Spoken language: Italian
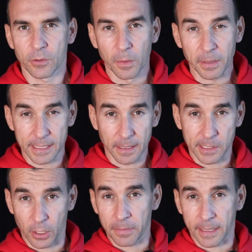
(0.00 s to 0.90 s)
le tue
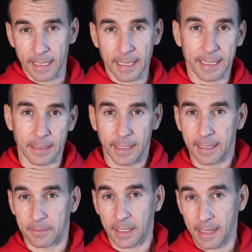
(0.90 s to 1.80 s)
prestazioni perché la
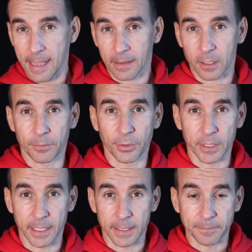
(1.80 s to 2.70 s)
creatina rientra un po'
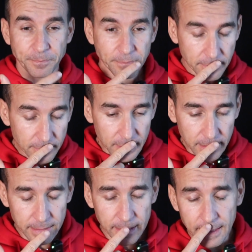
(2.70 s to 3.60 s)
nelle
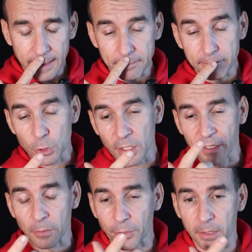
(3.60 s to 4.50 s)

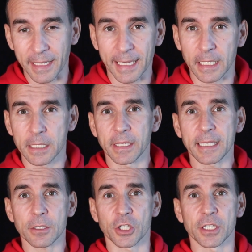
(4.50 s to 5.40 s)
modifica un po' i meccanismi
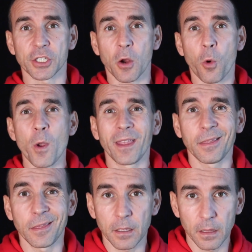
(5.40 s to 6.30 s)
energetici, e
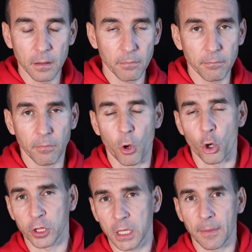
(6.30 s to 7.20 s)
quindi
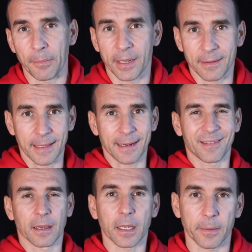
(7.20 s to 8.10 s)
ottima per andare
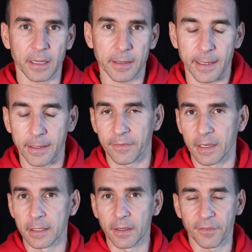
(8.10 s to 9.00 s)
ad incrementare i
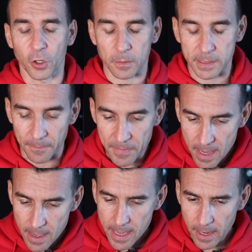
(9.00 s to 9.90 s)
livelli di forza
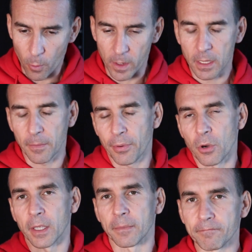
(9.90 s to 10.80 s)
e quindi
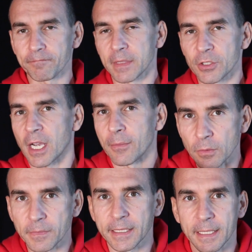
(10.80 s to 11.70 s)
poi
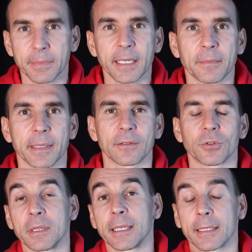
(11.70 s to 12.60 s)
diciamo in
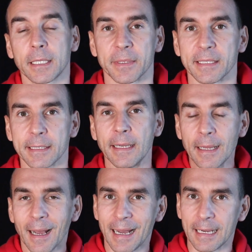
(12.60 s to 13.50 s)
abbinamento indirettamente
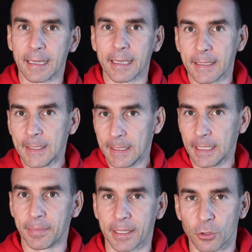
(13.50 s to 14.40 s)
anche
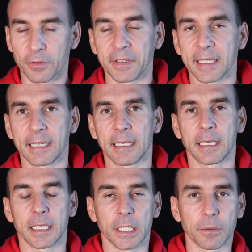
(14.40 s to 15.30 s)

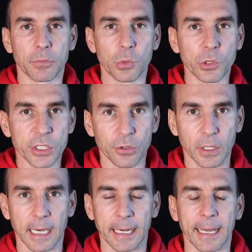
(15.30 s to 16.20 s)
l'ipertrofia
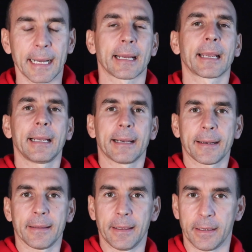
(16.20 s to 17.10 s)
muscolare anche la
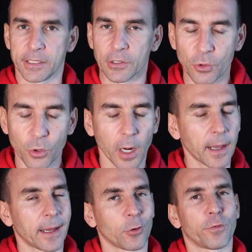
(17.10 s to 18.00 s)
creatina è
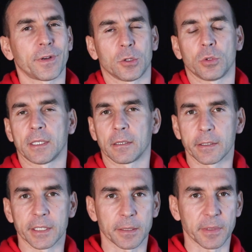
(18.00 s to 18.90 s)
sicura hanno fatto
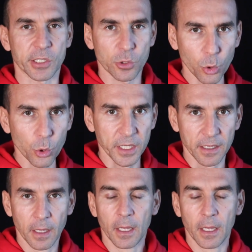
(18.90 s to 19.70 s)
tantissimi studi